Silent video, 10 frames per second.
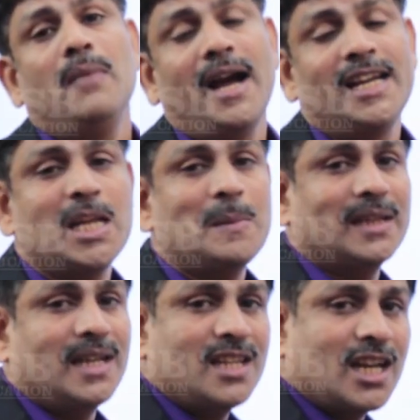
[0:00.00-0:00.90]

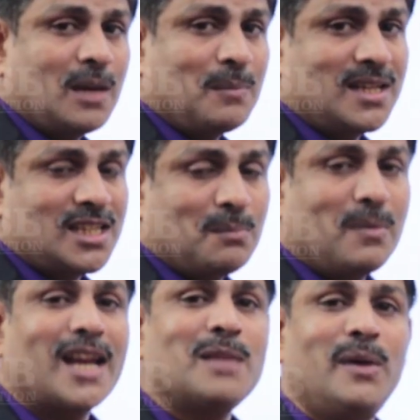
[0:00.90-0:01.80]
హైదరాబాద్ కేంద్రంగా పనిచేసే
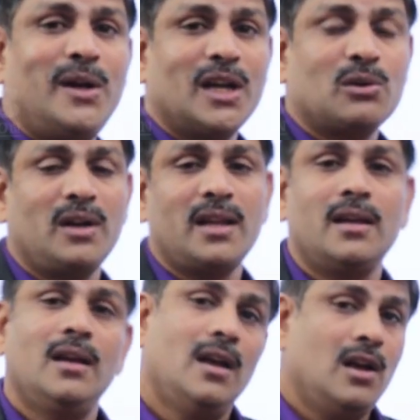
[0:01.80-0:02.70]
భారత్ బయోటెక్ ఉన్నది